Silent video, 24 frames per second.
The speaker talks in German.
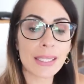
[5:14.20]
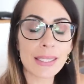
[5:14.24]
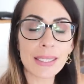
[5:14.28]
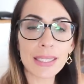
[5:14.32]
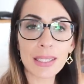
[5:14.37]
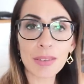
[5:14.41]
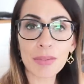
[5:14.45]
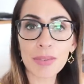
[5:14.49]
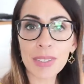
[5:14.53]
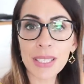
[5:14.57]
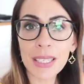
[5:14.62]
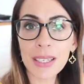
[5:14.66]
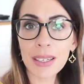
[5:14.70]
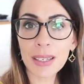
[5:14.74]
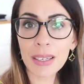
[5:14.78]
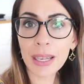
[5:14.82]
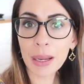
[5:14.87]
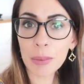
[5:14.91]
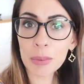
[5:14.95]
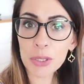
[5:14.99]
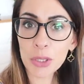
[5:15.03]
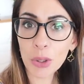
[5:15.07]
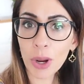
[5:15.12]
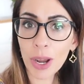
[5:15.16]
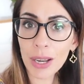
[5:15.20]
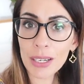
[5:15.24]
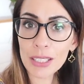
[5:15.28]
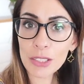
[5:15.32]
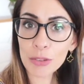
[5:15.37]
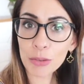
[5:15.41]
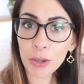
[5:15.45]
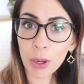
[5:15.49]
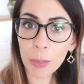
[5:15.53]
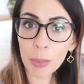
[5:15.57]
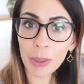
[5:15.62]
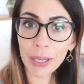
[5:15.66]
servieren, habe ich auch alles
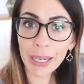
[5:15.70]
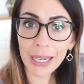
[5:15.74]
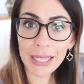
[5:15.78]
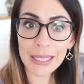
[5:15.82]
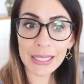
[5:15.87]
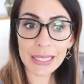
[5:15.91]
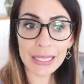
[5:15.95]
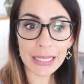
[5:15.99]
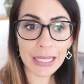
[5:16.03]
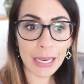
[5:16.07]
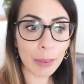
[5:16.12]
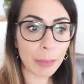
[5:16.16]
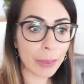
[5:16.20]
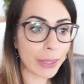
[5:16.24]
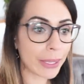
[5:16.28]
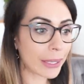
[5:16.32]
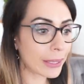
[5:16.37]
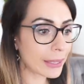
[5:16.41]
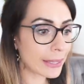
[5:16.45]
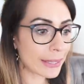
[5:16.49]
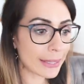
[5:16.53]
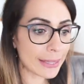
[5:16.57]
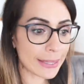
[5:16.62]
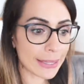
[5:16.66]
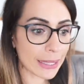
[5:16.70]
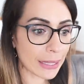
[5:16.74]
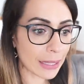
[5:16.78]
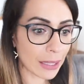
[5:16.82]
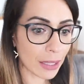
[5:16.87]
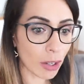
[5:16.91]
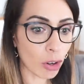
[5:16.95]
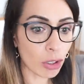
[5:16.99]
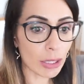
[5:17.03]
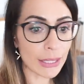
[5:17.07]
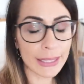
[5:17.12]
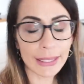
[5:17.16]
vorbereitet, aber es hat dann
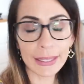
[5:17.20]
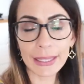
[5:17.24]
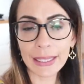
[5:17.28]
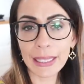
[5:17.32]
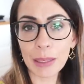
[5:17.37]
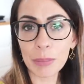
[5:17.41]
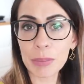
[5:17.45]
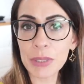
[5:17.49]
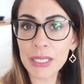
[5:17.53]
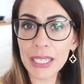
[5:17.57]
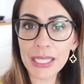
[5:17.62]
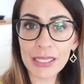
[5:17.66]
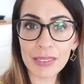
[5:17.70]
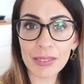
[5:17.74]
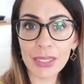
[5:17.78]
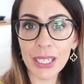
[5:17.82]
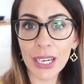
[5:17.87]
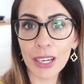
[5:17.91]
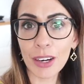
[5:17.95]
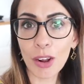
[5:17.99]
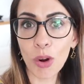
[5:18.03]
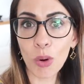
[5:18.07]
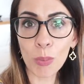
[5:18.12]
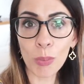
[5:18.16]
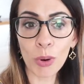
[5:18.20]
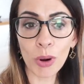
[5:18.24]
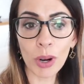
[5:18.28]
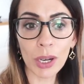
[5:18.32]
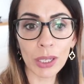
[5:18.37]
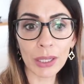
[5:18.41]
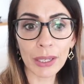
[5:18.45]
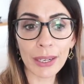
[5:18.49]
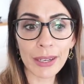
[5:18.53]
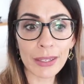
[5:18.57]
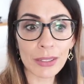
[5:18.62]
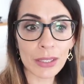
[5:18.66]
auch nicht geklappt. Die essen wir dann auch
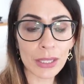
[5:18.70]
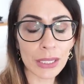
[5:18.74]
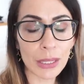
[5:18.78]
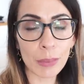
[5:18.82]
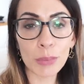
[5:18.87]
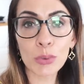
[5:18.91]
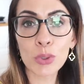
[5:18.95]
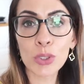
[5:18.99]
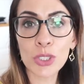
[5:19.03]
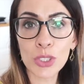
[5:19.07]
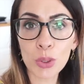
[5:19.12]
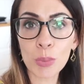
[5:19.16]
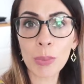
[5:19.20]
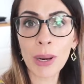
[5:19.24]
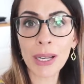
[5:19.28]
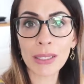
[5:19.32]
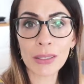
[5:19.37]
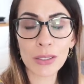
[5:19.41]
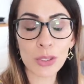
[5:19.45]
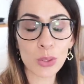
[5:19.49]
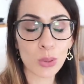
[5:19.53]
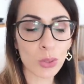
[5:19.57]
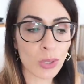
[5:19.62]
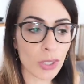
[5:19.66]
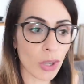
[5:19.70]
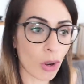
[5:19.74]
morgen. Also ich habe nur die Tomatensauce